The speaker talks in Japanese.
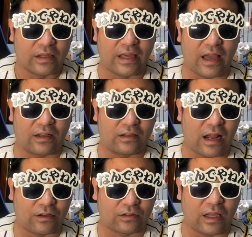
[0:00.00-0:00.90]
現
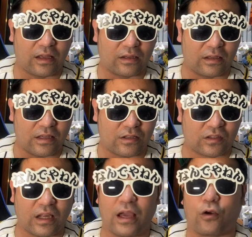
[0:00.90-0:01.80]
楽天育
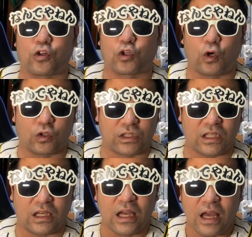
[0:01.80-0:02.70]
成保守
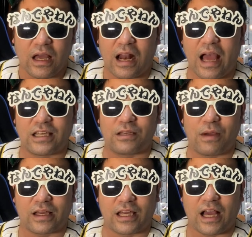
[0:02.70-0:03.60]
コーチ、来季
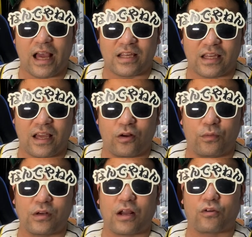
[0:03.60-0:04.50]
巻き返しへ野
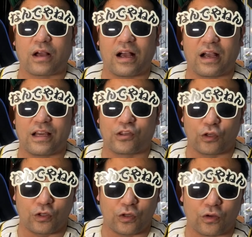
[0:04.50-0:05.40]
村の考え
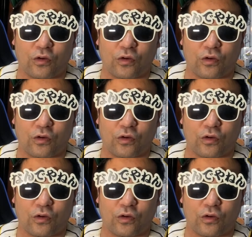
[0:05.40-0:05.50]
注入。